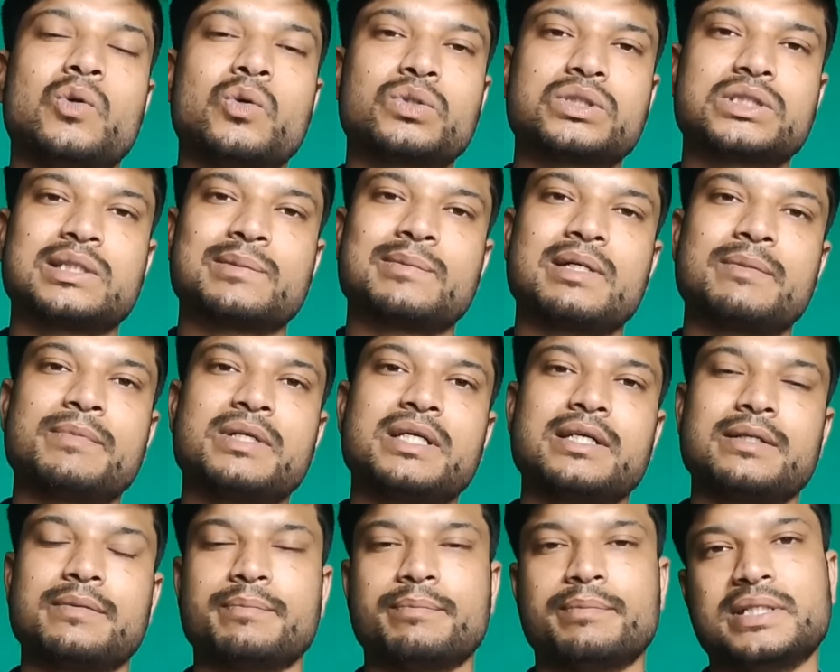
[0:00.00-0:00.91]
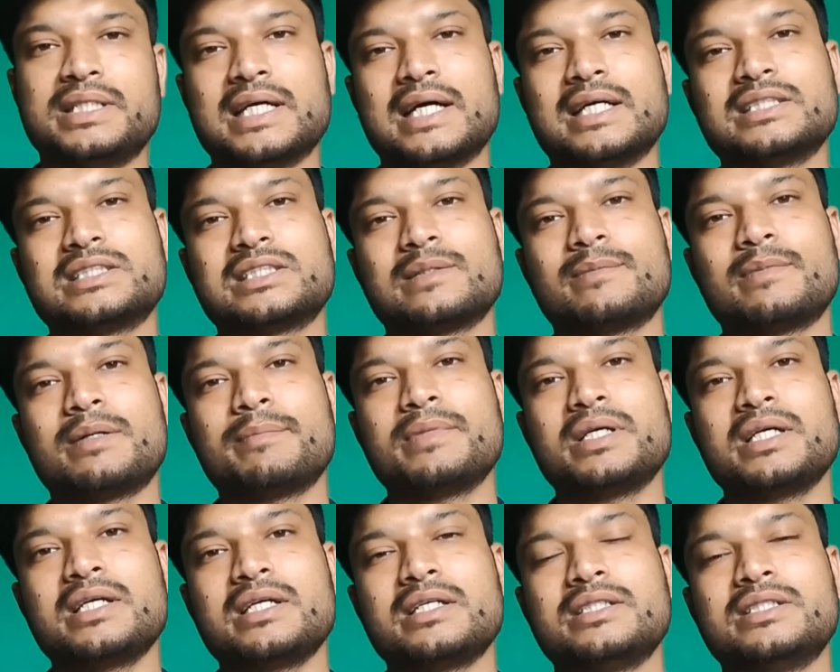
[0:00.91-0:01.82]
लोकसभा में विधानसभा
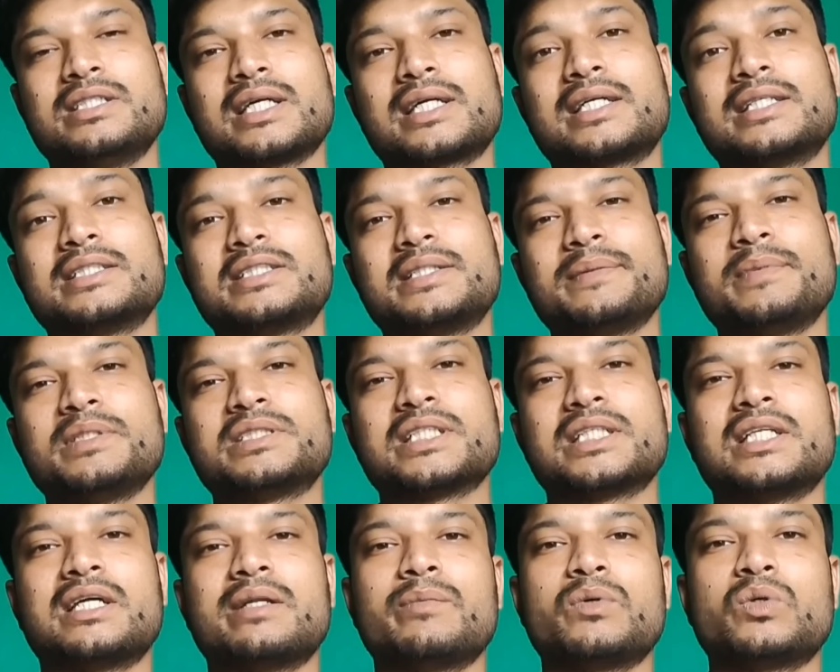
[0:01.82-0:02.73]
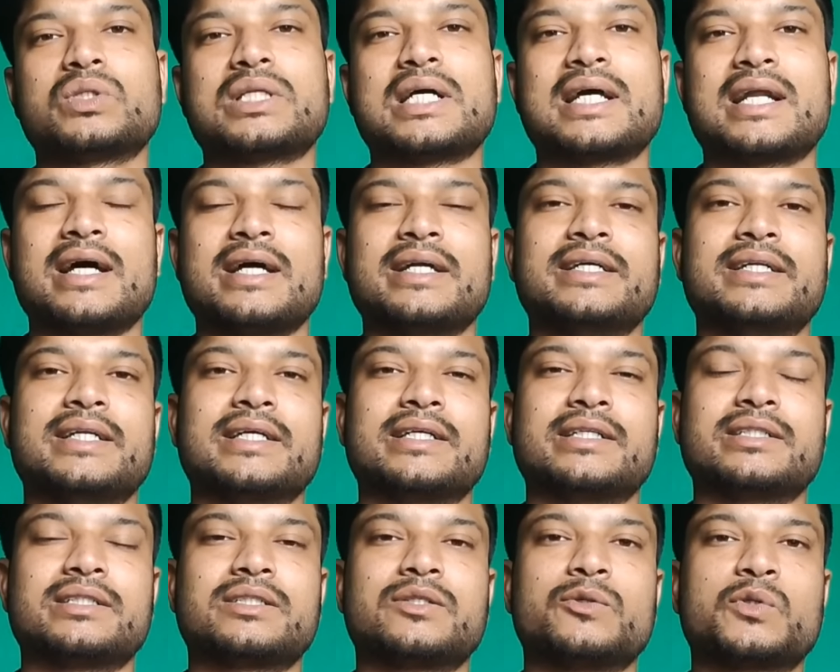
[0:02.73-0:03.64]
में या किसी भी सदन में उतारा ही
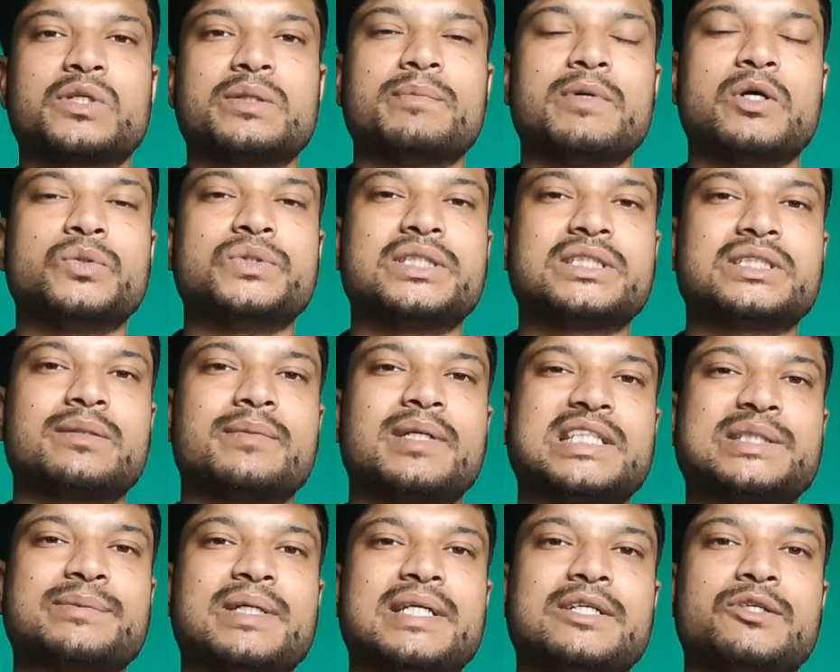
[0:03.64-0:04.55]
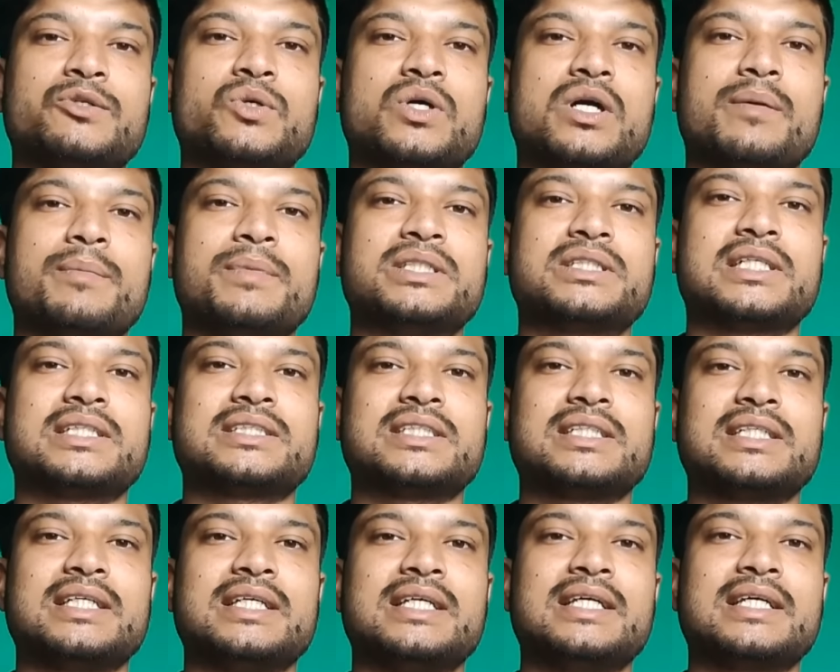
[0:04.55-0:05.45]
नहीं क्योंकि बहुजन समाज पार्टी को हमेशा
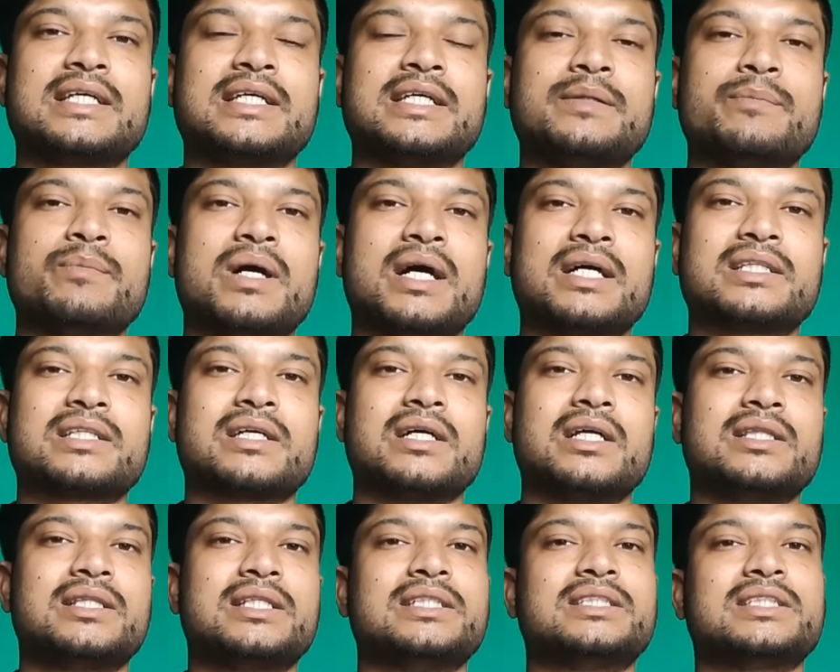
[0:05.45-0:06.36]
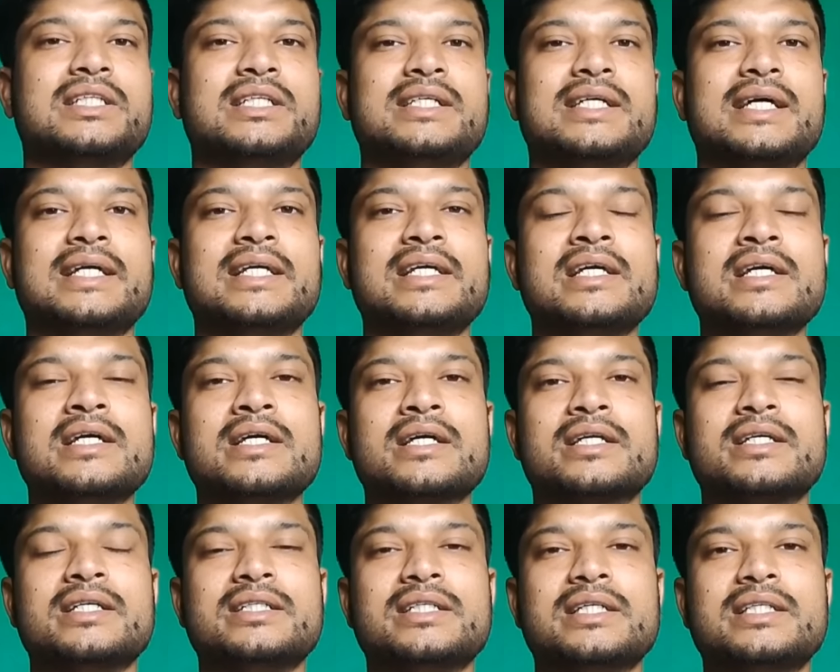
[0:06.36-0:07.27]
से एक ही बात खलती चली आई
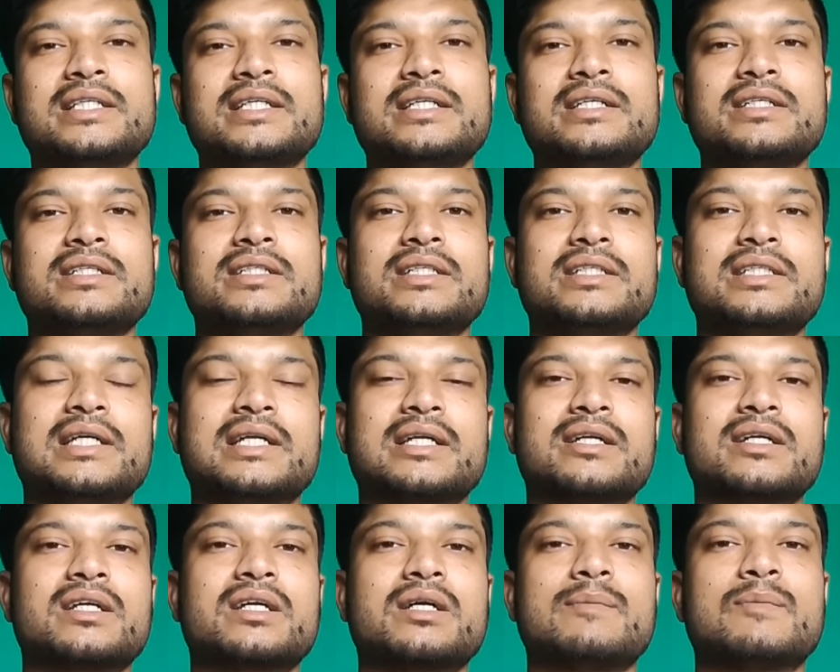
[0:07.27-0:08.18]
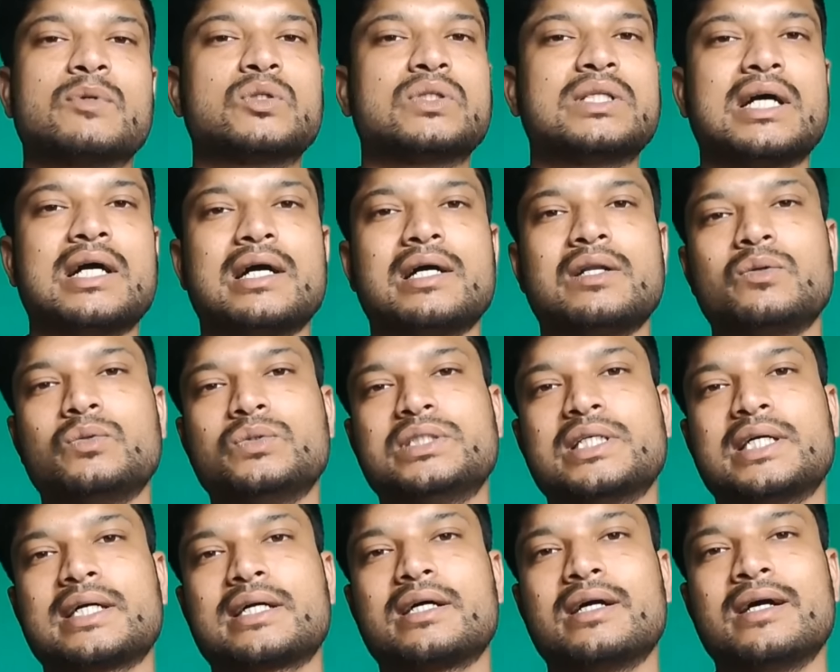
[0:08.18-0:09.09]
कि यदि ये धनगर का मुद्दा हल हो
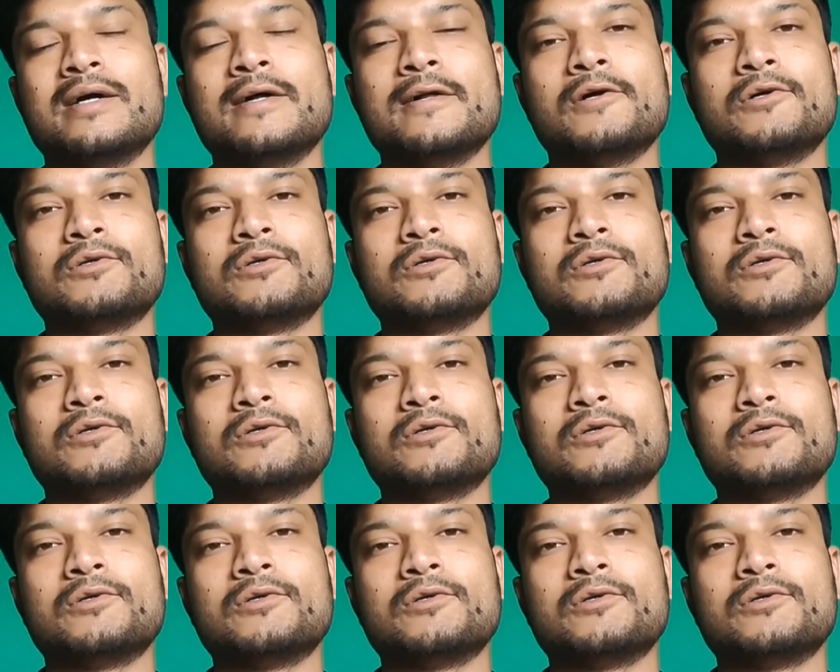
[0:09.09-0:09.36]
जाएगा